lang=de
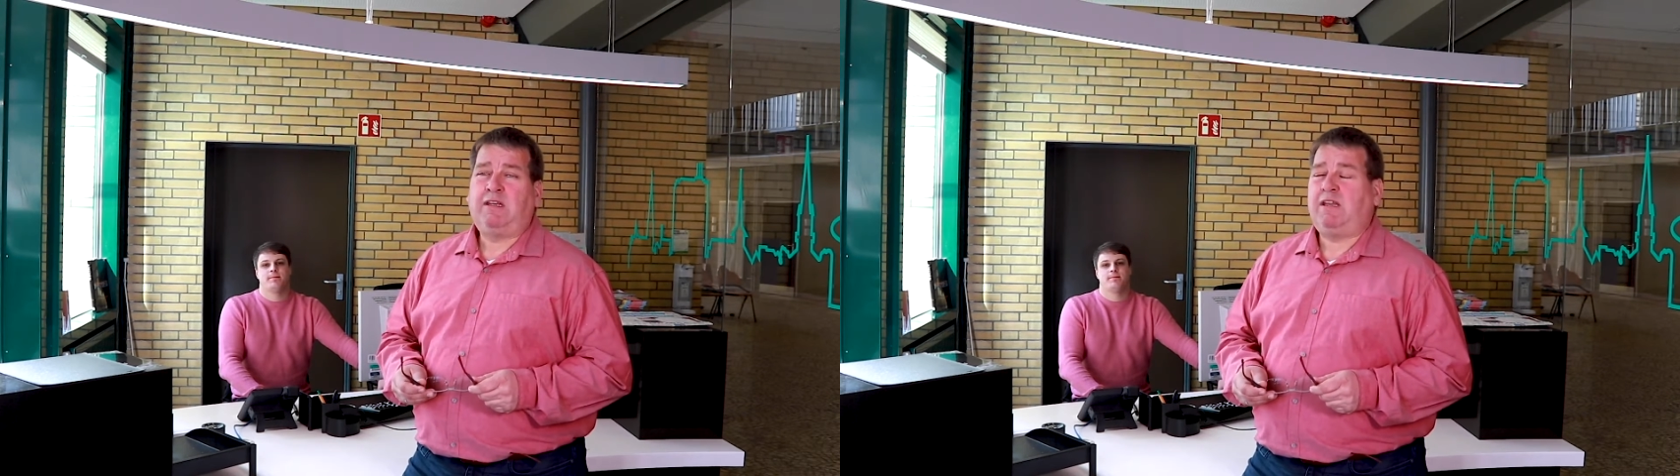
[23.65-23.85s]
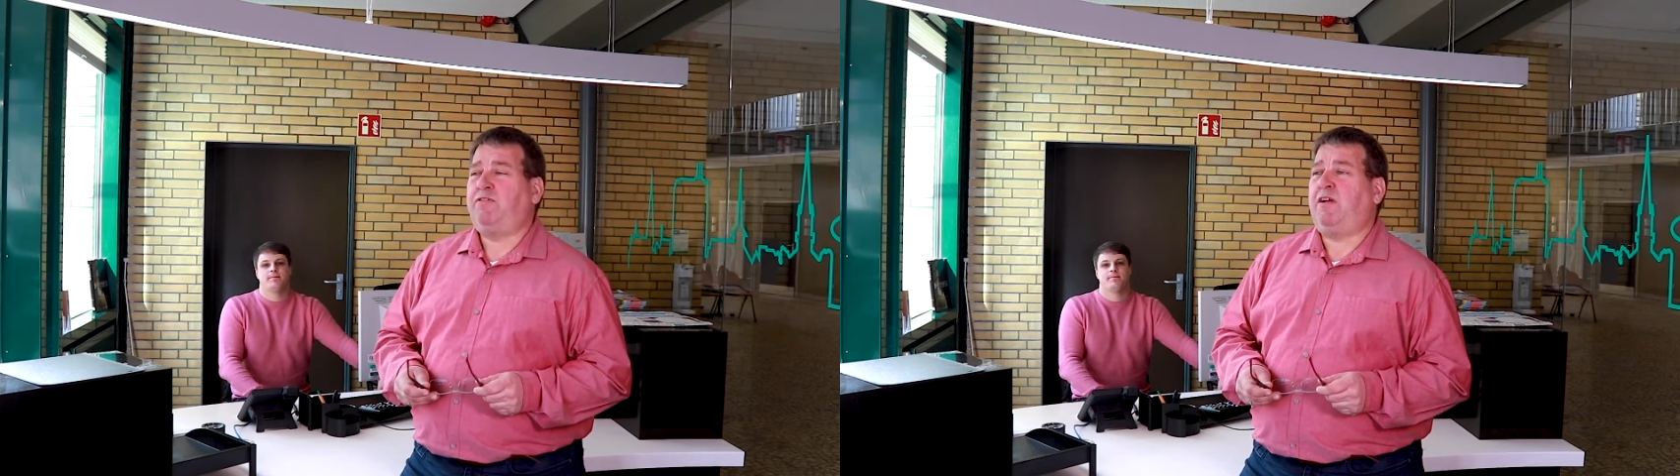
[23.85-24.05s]

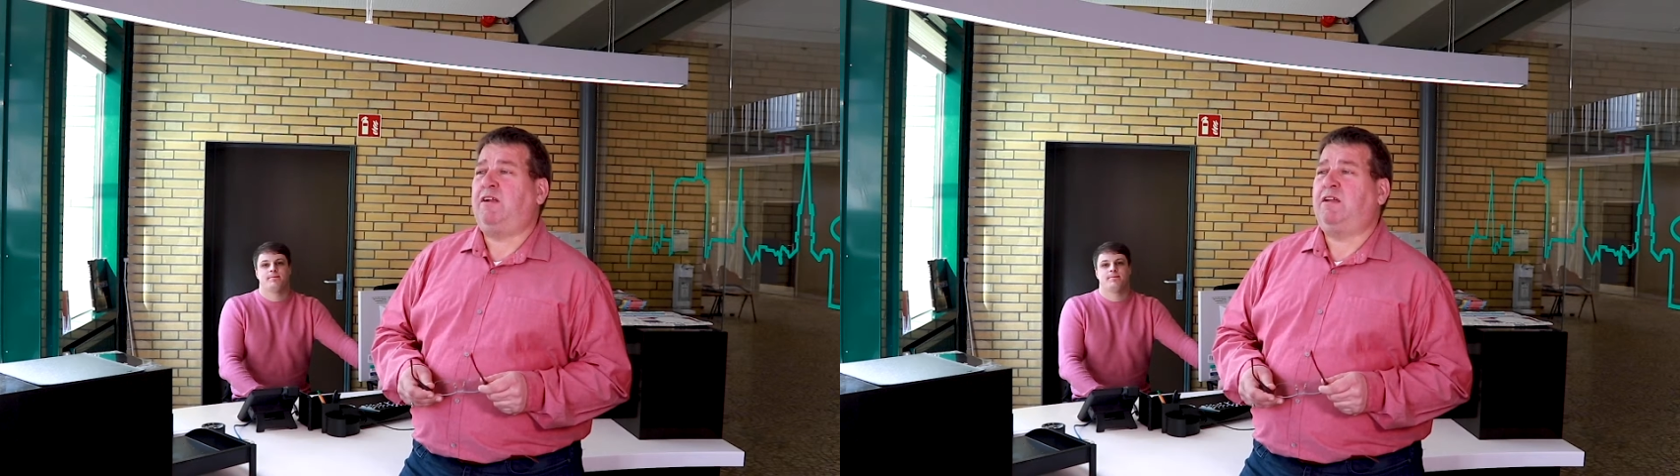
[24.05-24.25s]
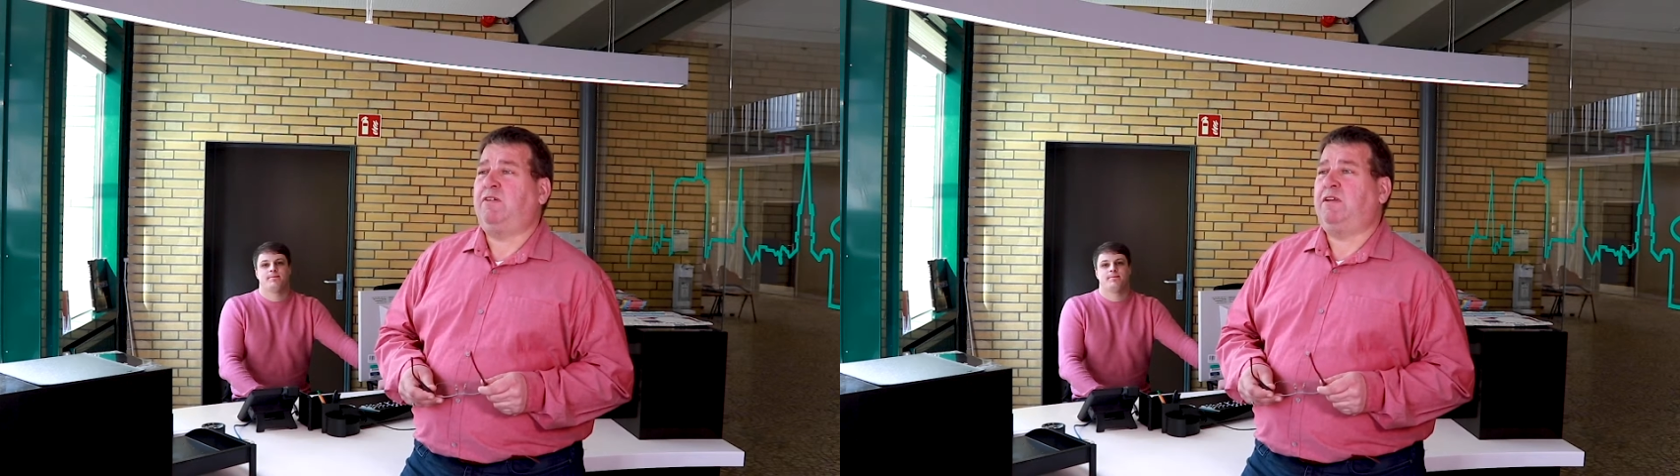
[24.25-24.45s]
der
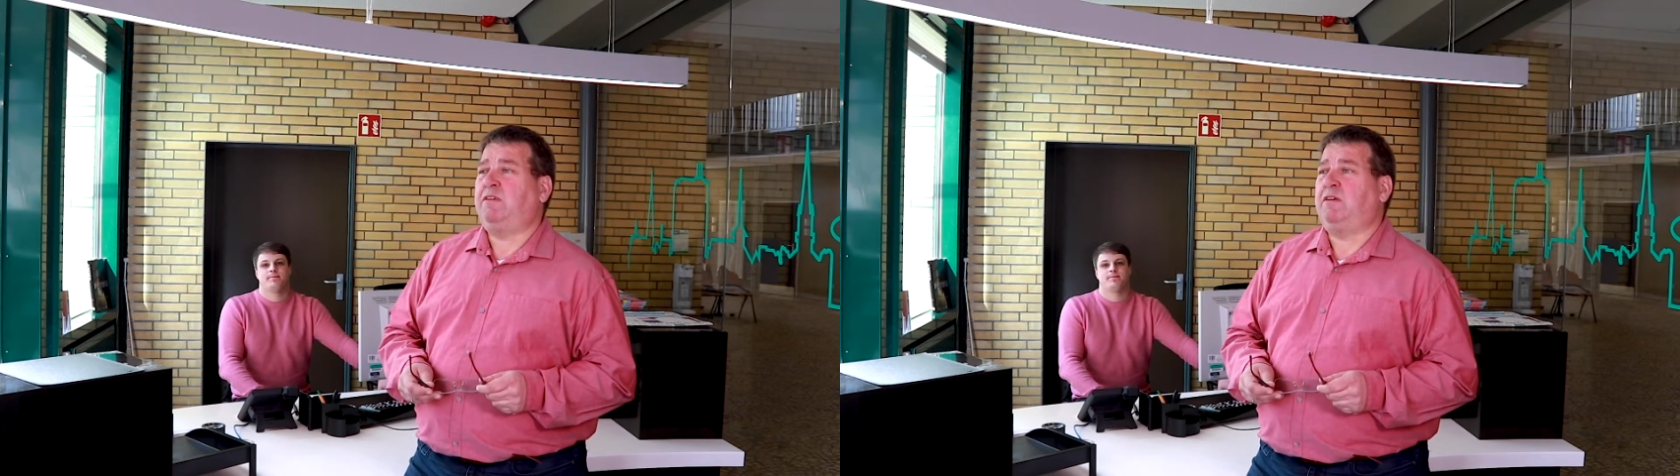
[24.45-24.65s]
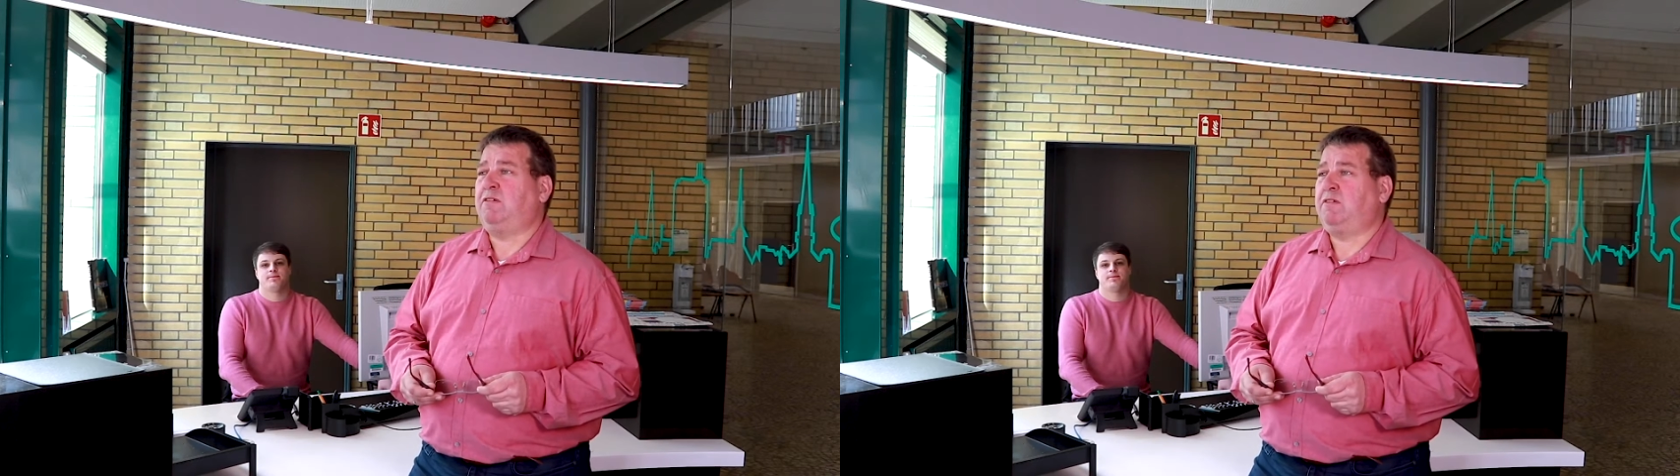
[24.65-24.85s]
Fall
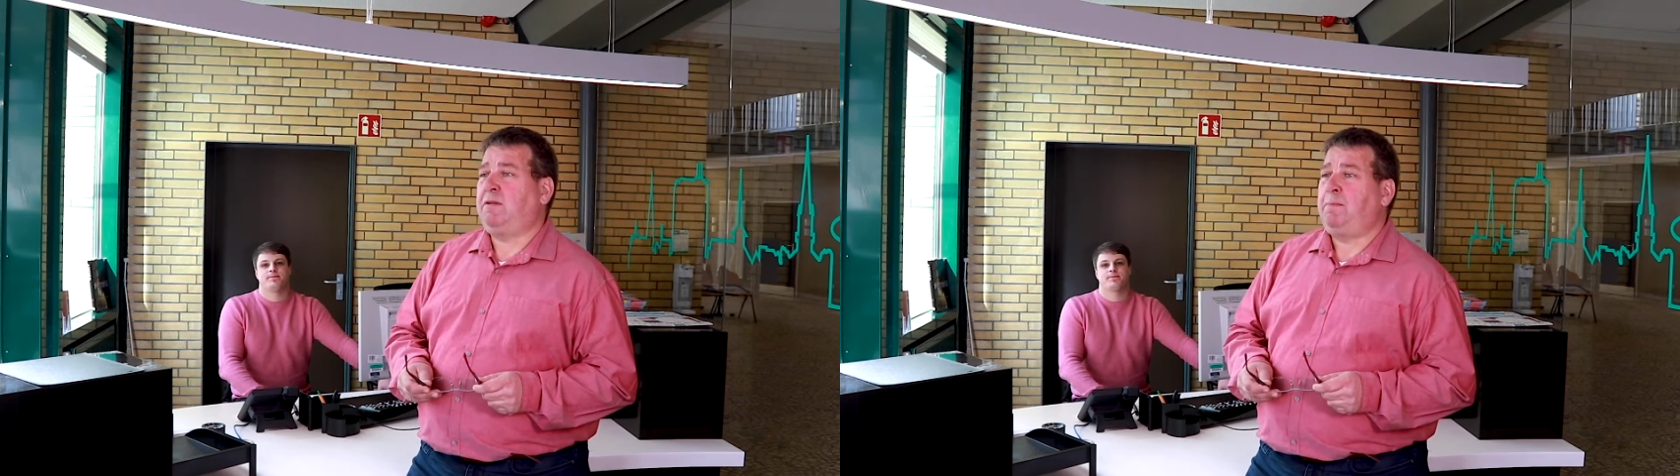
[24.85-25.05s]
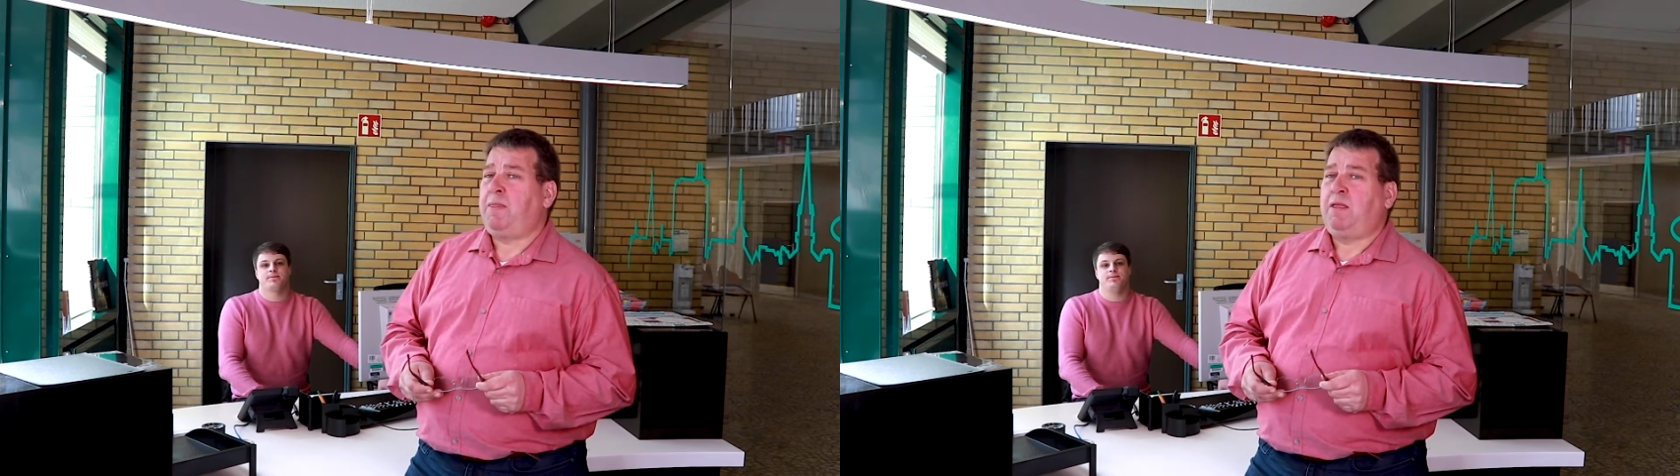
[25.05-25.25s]
gewesen ist.